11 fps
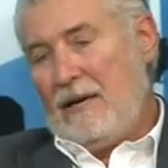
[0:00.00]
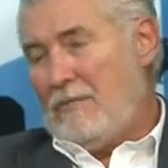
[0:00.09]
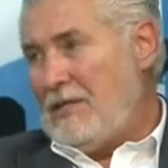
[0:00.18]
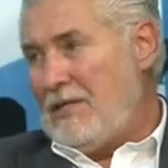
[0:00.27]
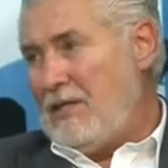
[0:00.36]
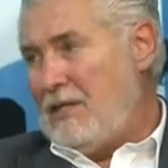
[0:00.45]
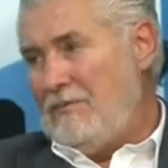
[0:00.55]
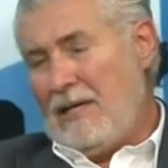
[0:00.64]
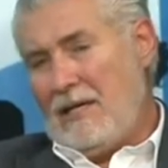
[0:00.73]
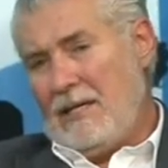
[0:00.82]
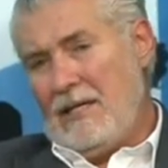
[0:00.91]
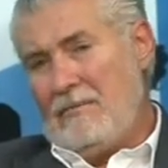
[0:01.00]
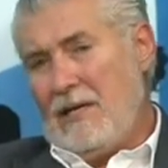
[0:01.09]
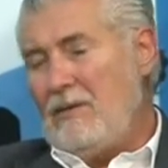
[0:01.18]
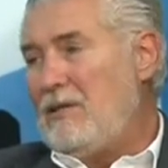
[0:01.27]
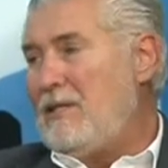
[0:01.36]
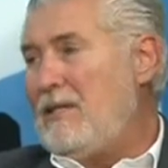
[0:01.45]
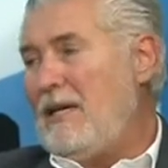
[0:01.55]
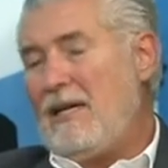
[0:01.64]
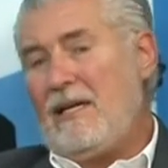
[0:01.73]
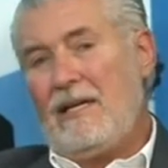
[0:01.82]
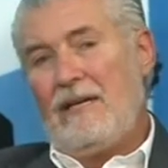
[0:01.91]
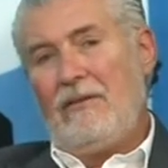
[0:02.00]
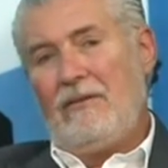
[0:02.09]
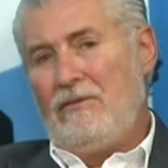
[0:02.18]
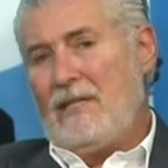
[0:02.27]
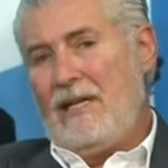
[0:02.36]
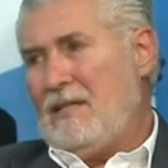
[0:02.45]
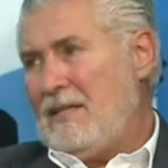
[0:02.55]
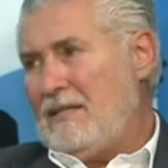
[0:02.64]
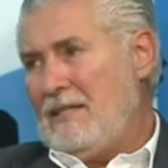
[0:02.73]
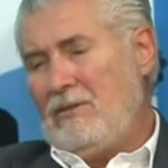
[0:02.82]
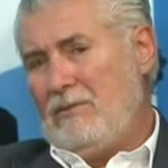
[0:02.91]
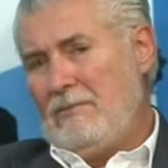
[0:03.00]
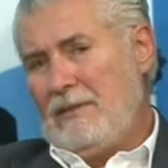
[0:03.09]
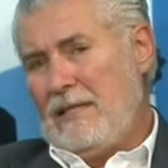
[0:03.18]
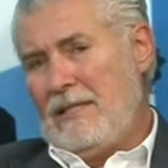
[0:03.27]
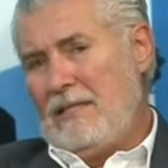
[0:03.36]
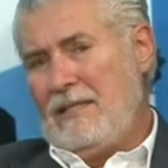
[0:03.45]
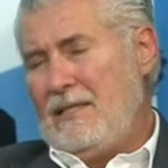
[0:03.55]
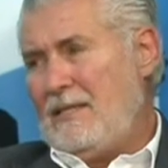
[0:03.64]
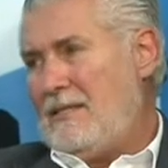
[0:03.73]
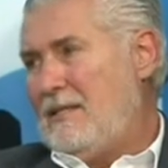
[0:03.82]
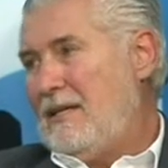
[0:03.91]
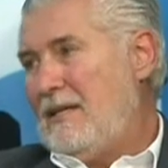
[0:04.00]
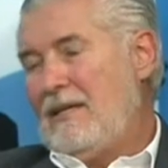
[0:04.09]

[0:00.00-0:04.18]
mas a gente vê que a grande maioria não tem trazido grandes